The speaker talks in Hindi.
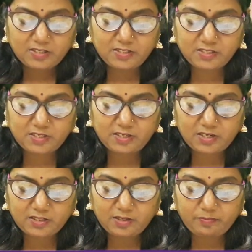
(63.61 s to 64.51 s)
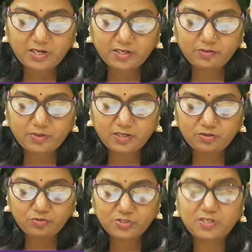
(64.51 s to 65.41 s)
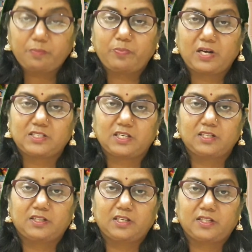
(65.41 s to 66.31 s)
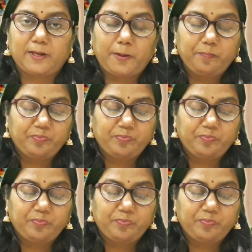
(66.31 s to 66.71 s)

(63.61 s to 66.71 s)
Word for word: जिसके रहते माटी वाली को सब पहचानते थे